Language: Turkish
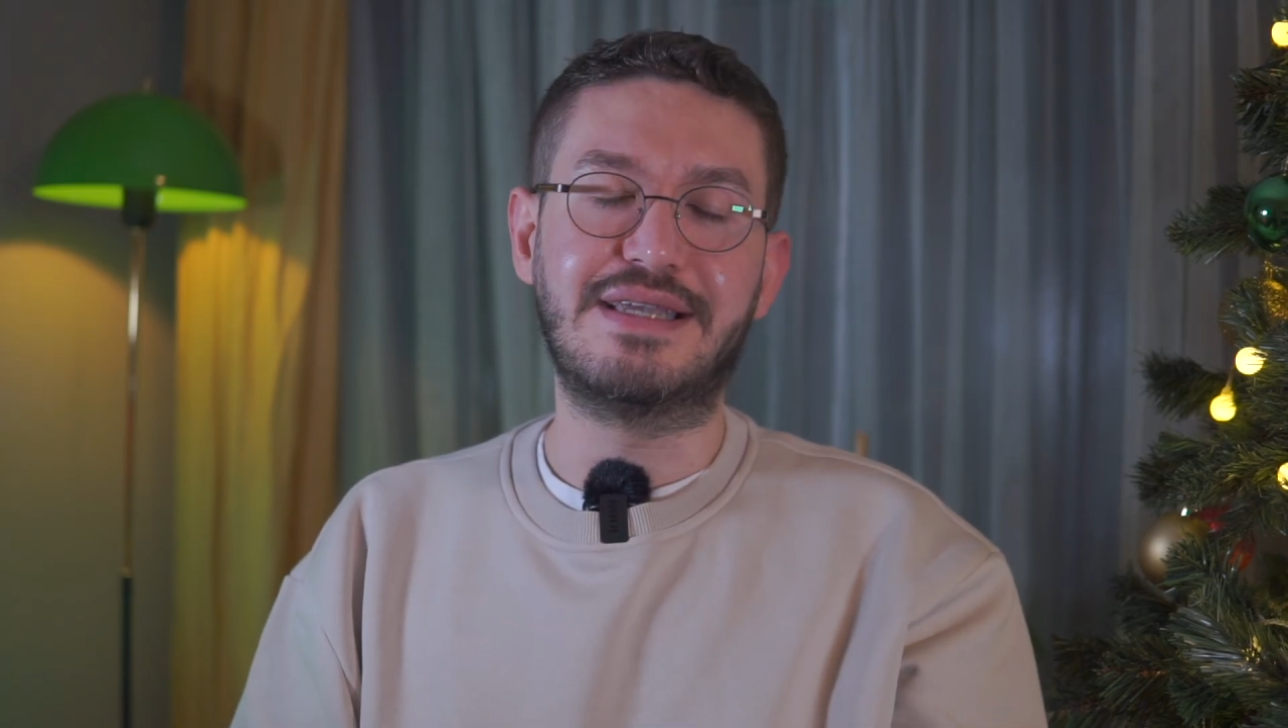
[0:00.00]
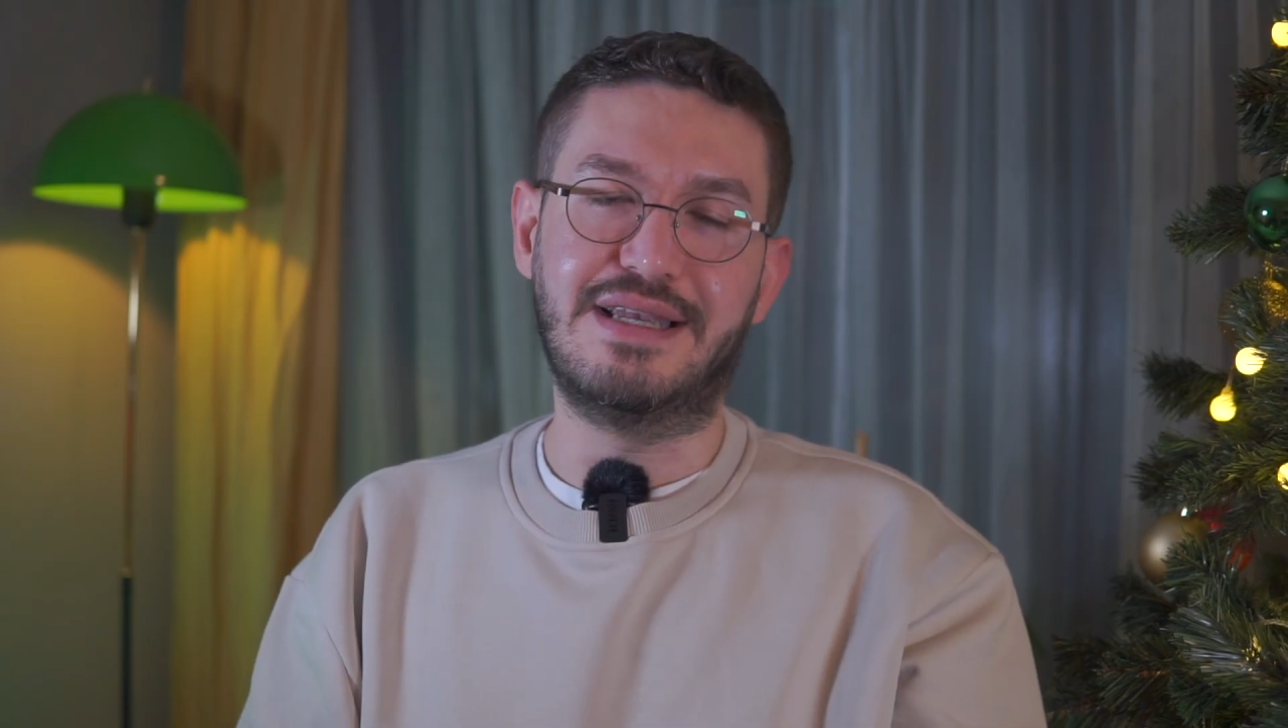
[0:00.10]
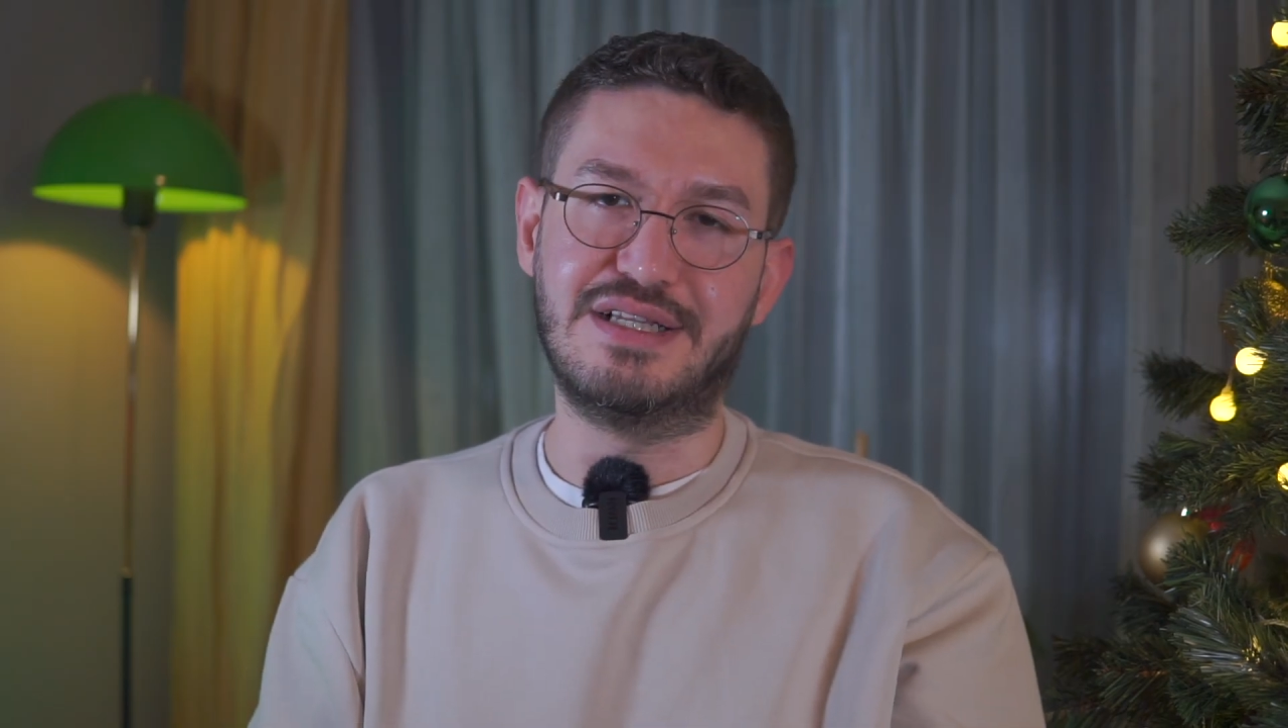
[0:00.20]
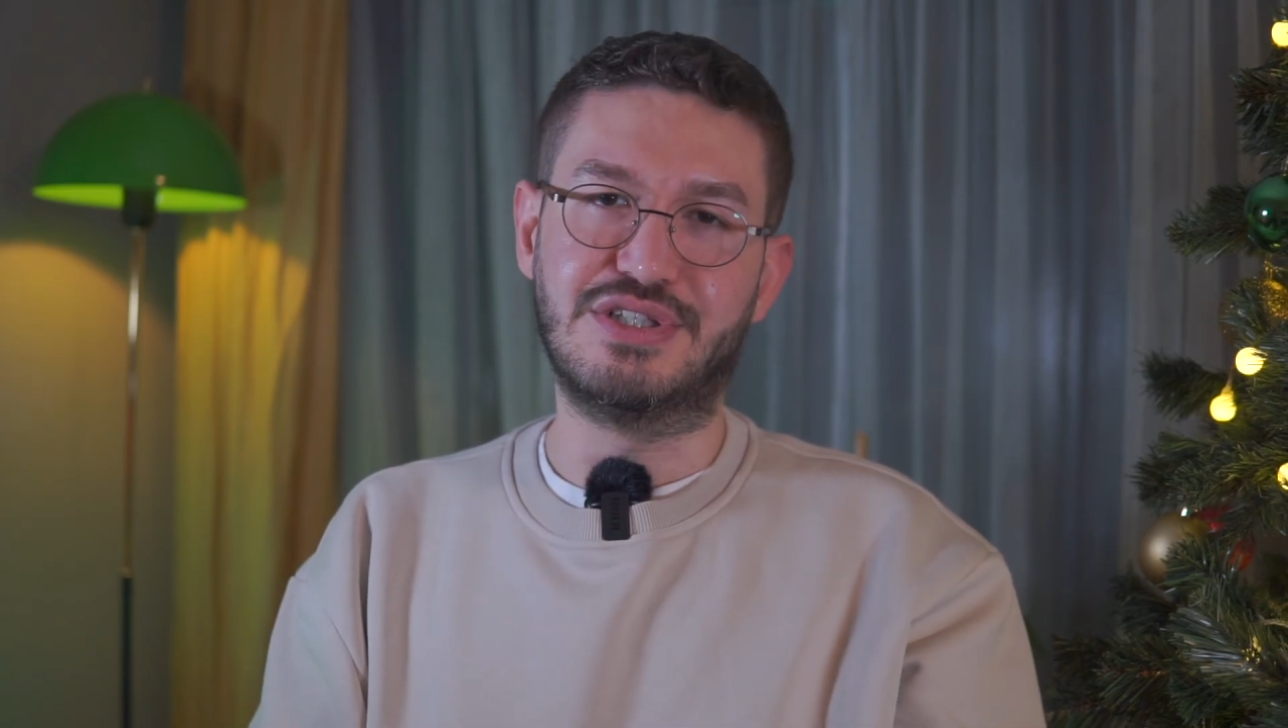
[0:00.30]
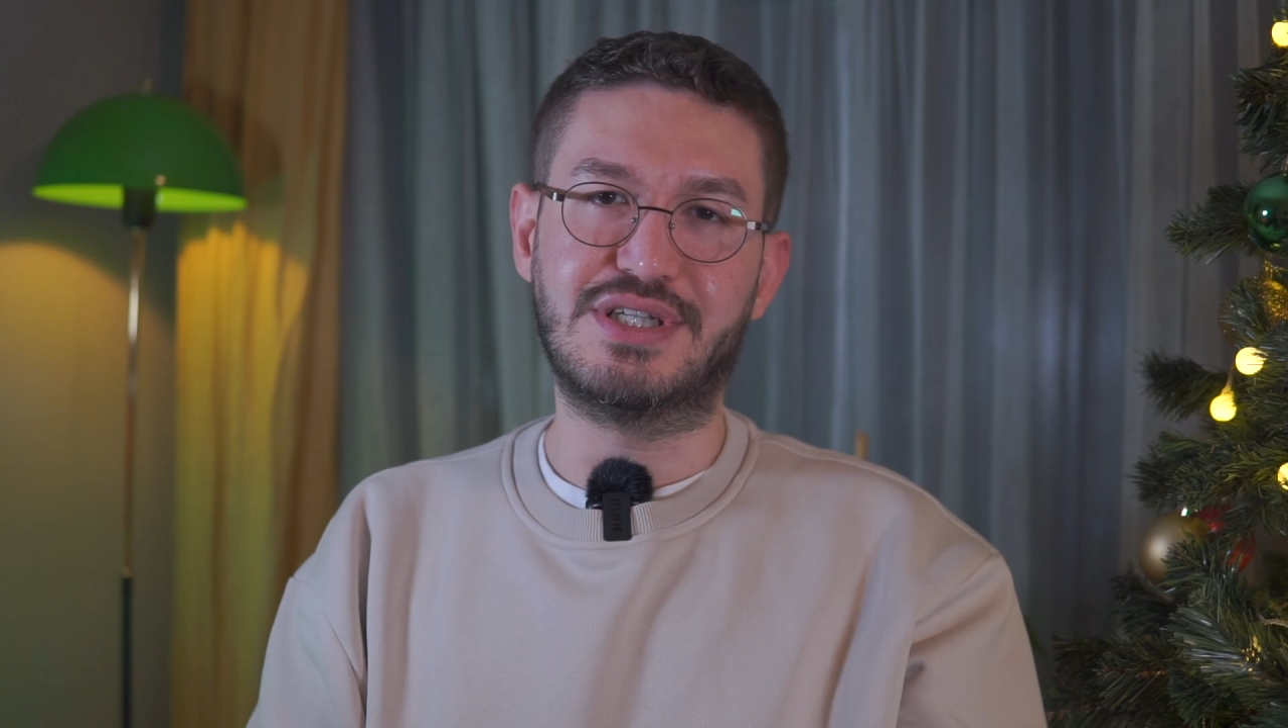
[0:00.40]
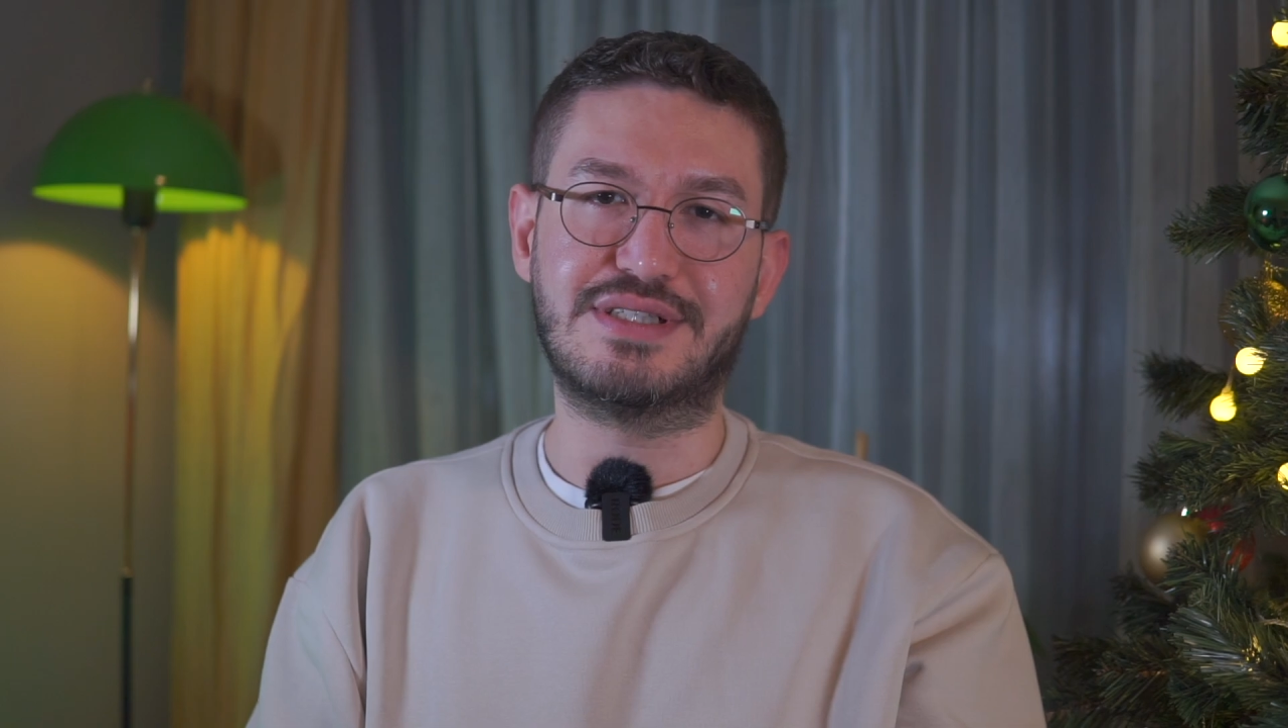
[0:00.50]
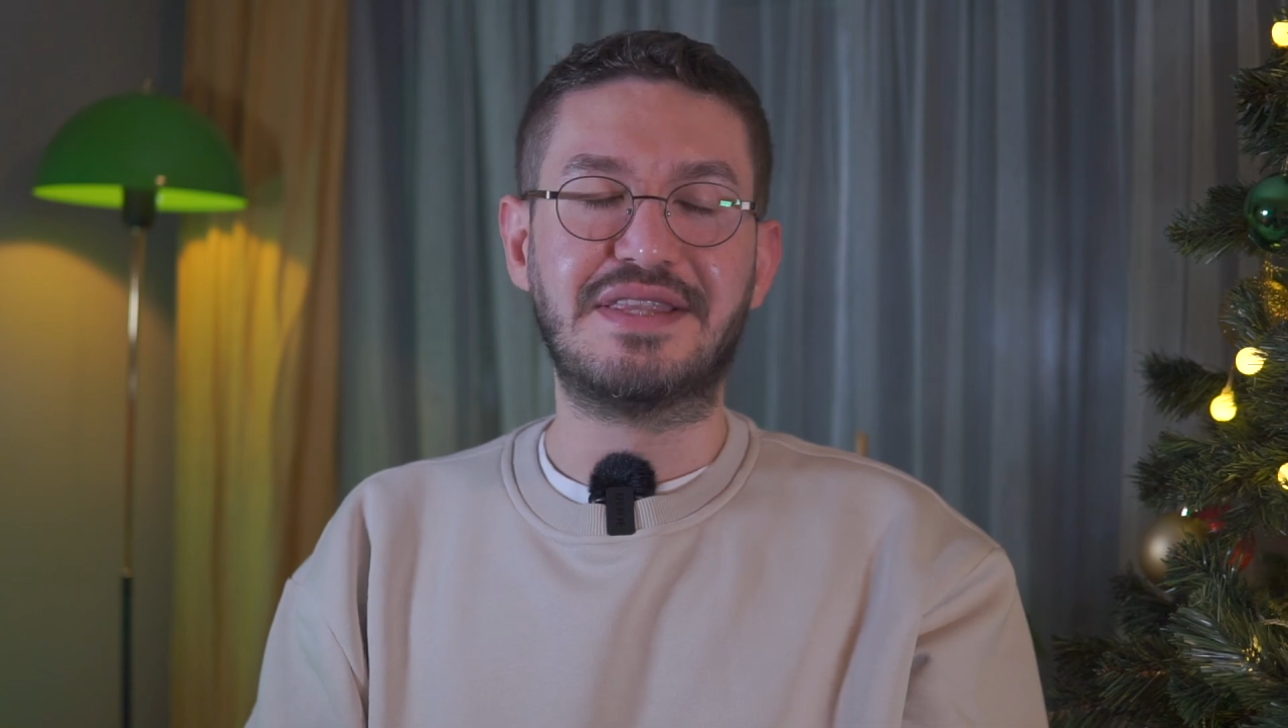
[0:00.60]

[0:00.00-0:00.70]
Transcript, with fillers: de ele alacağız.